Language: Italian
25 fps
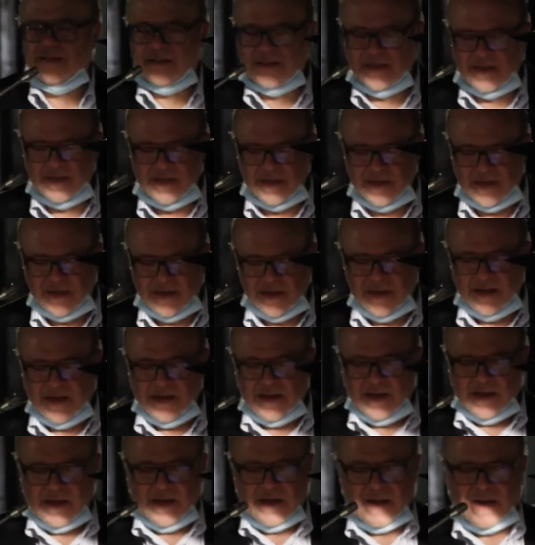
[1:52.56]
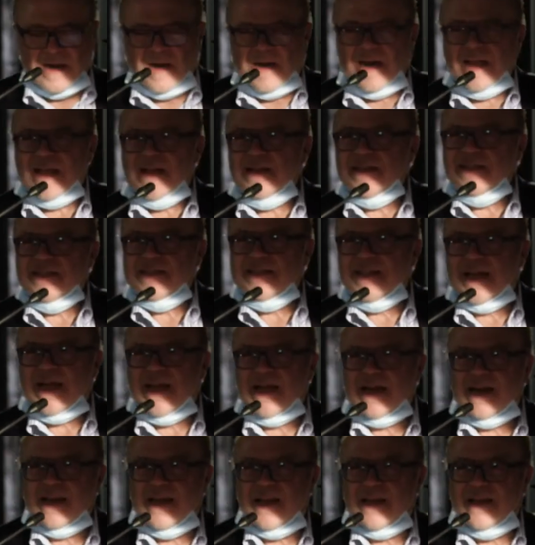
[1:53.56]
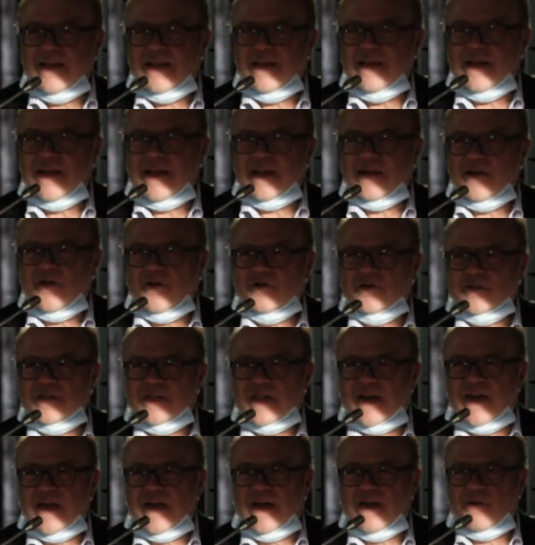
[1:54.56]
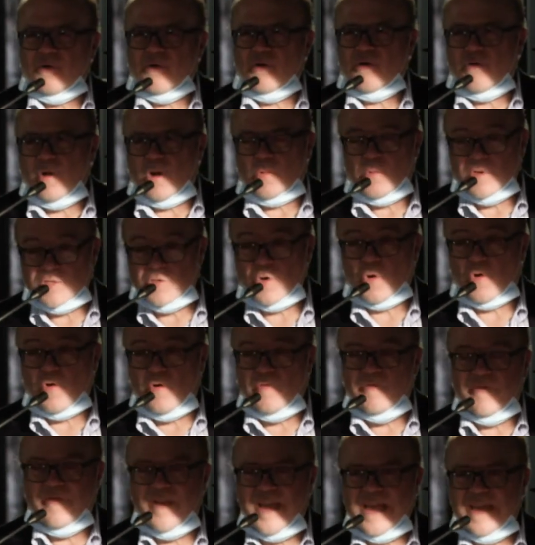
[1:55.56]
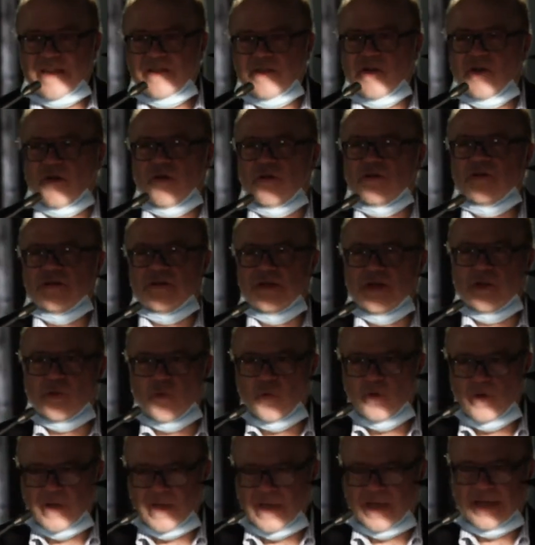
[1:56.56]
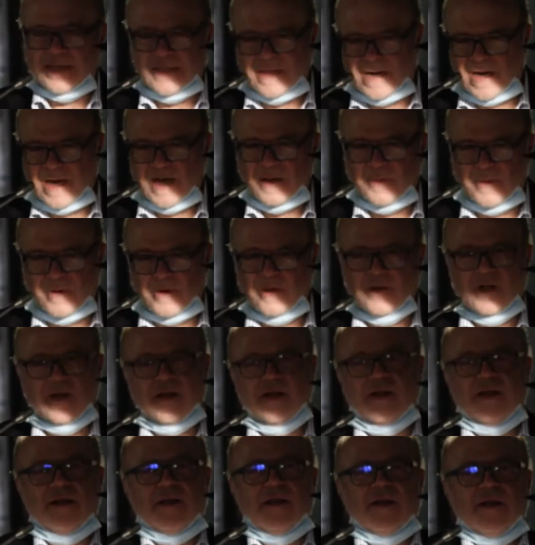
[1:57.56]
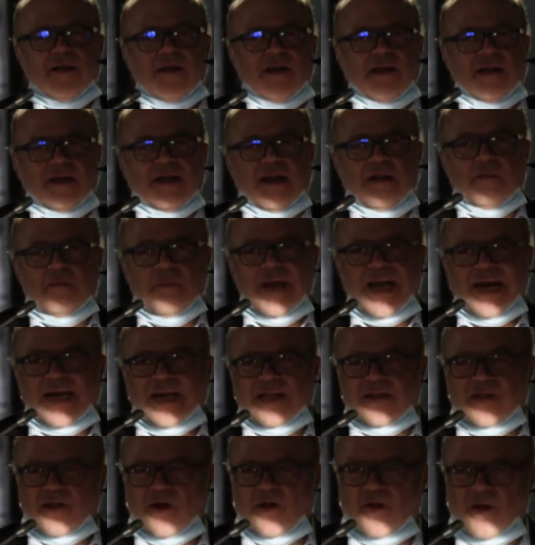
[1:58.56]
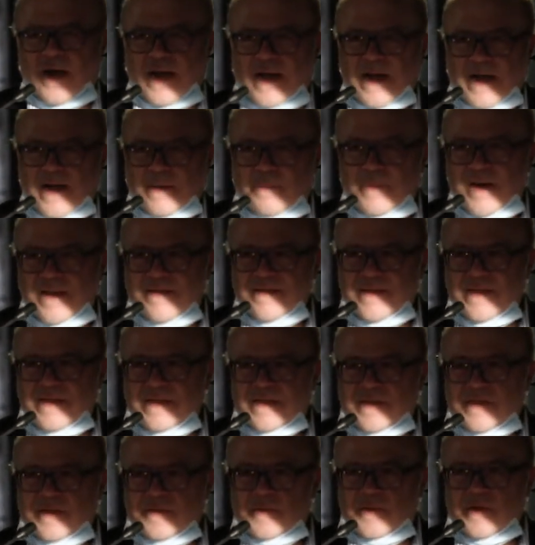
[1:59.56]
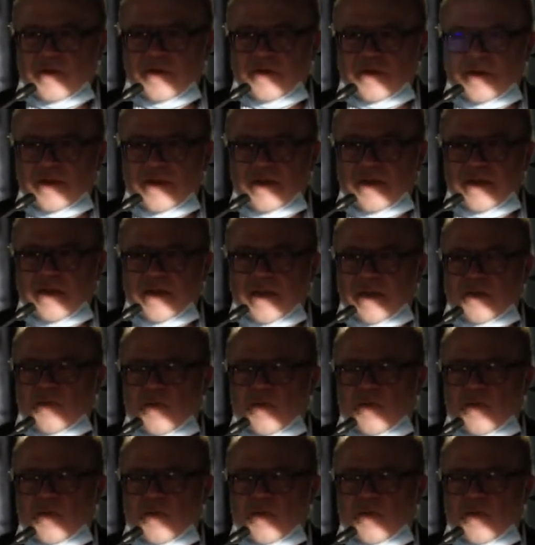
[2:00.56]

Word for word: di realizzare nostra, un, questo convegno di cui entreremo nel merito a brevissimo in